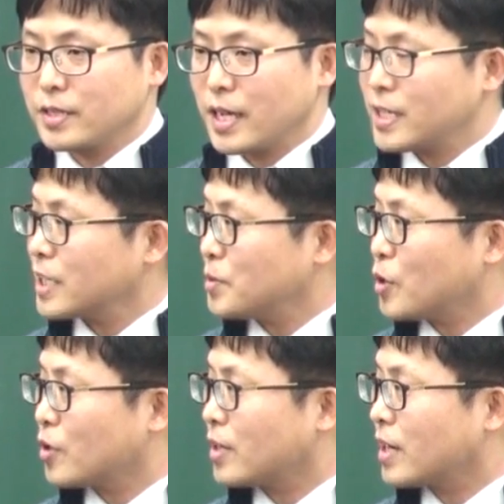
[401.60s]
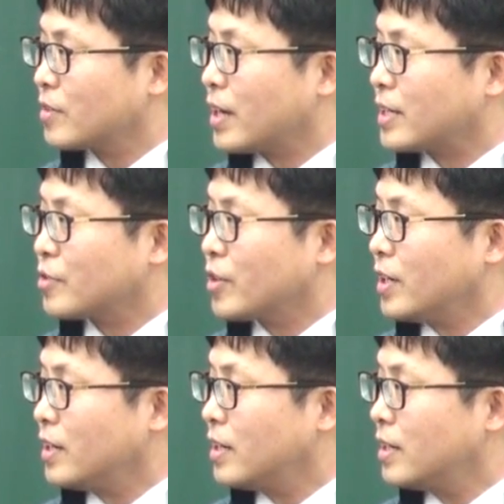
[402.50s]
사장님이 걸어 나간 건
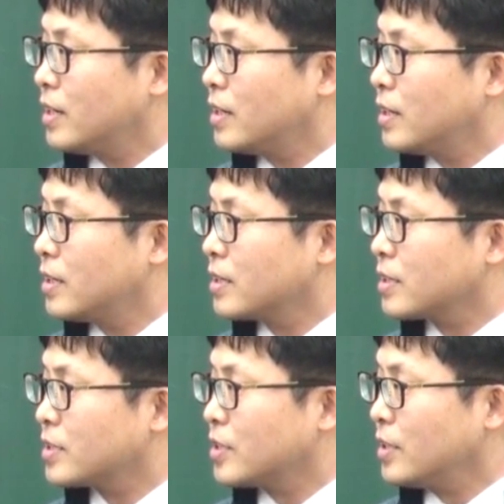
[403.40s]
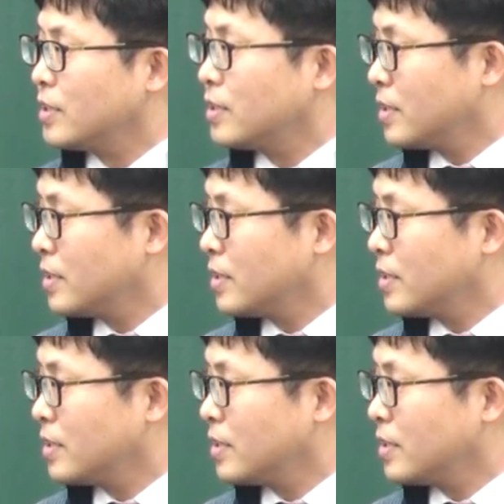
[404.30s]
아니고요. 그죠?